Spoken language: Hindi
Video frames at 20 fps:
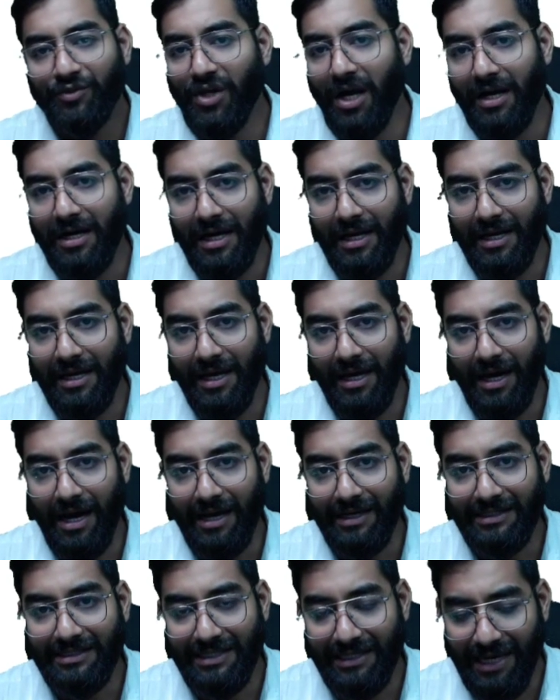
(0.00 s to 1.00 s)
चल रहे हैं
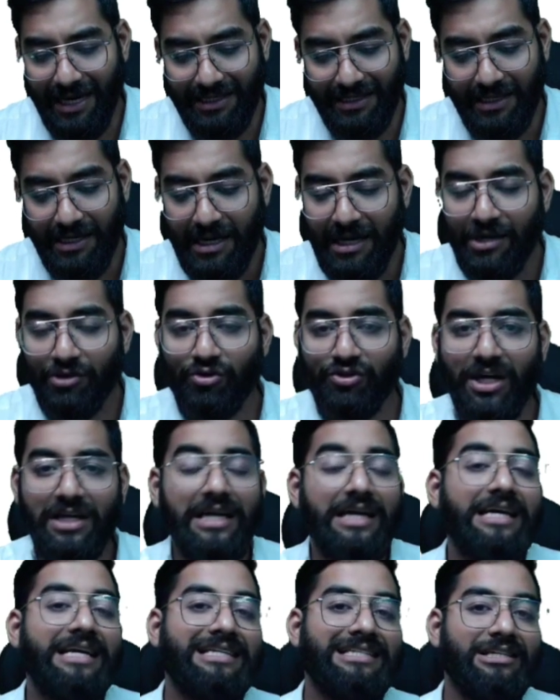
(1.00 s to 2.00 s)
गाइज ठीक है जी तो
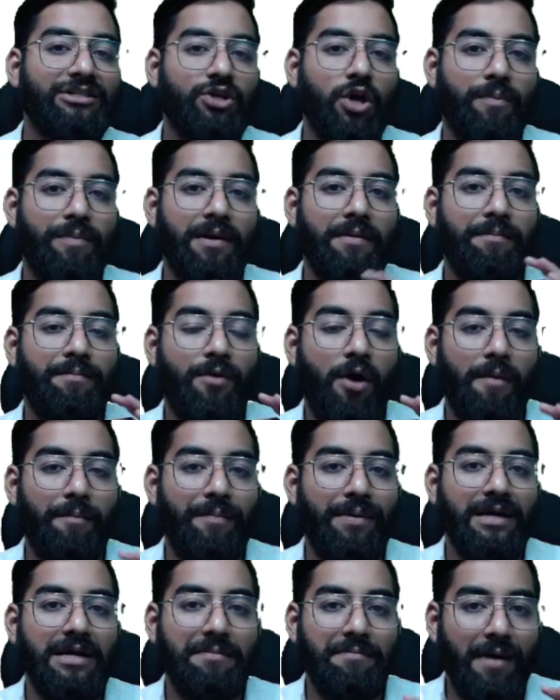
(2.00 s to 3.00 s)
चलिए इस चीज़ के ऊपर हम
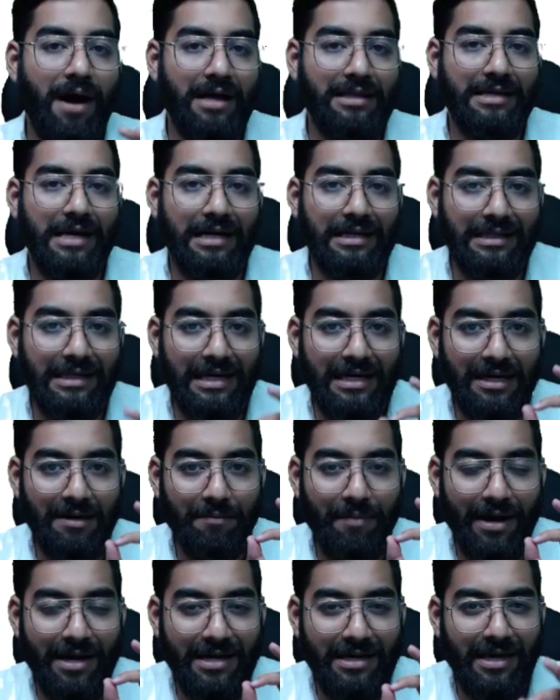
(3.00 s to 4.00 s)
प्रॉपरली बात करते हैं कि
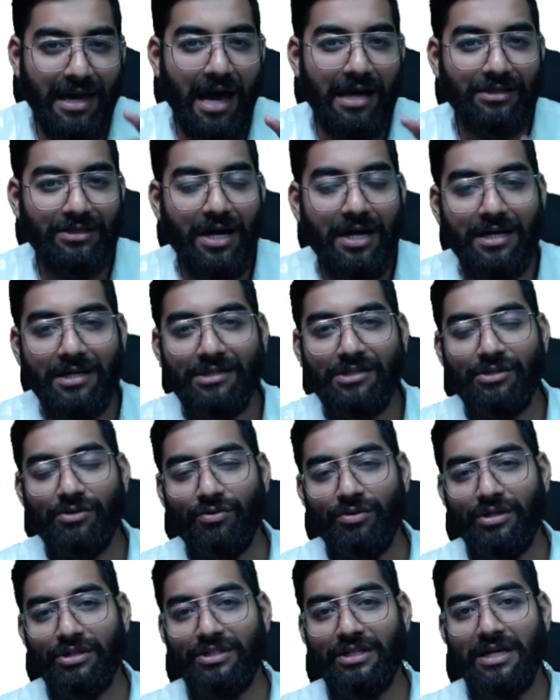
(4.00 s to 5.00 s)
भाई क्या स्ट्रैटेजी
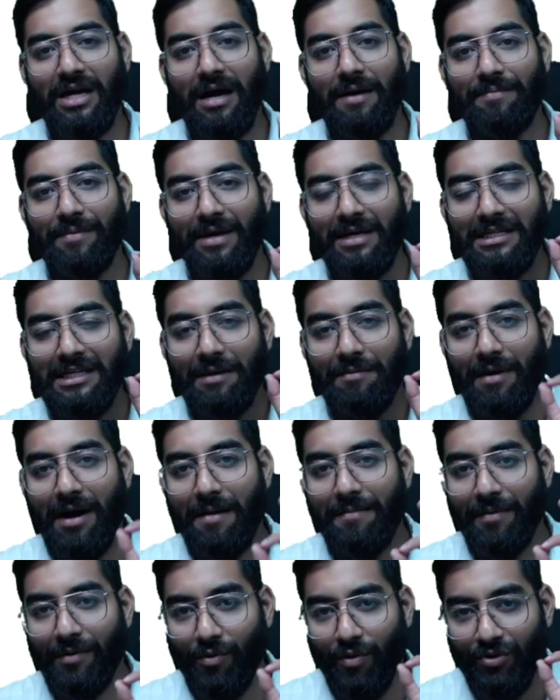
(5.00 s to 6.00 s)
होनी चाहिए आपकी जब
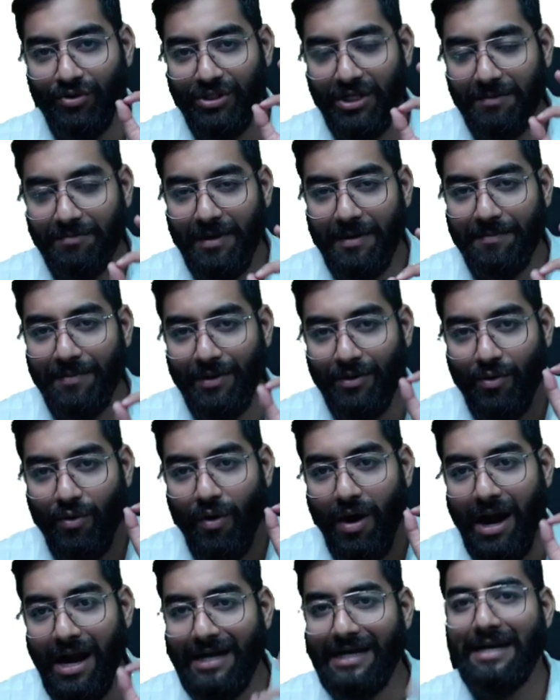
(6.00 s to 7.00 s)
आप क्वेश्चन पेपर को
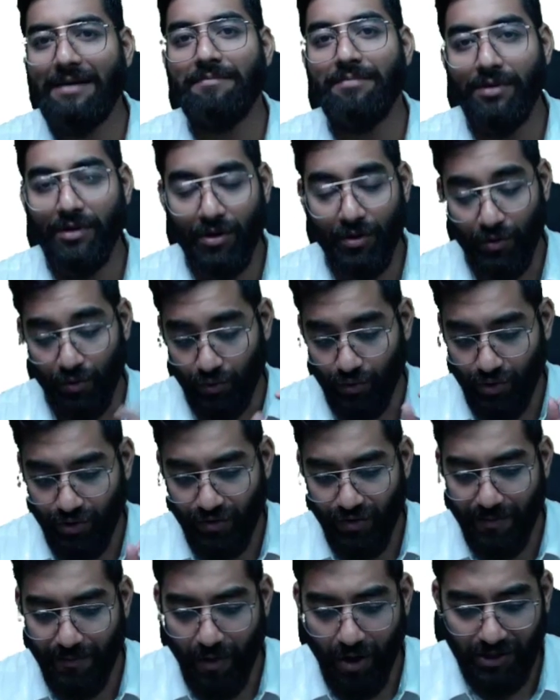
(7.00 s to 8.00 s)
अटेम्प्ट करो क्योंकि
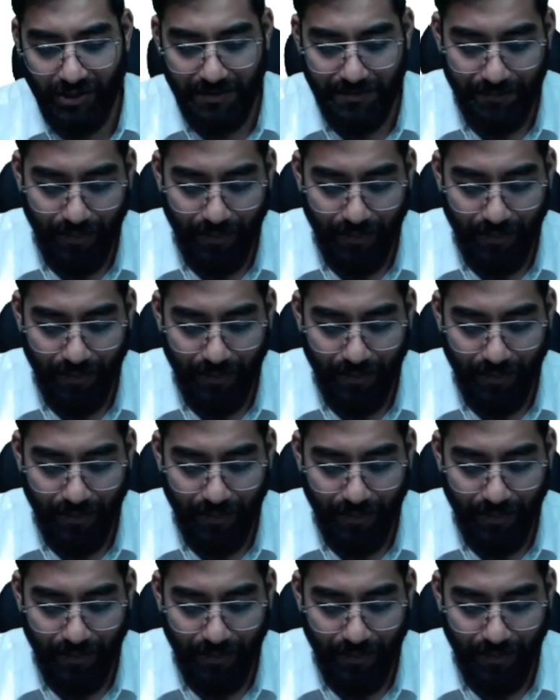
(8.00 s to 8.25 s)
वो बहुत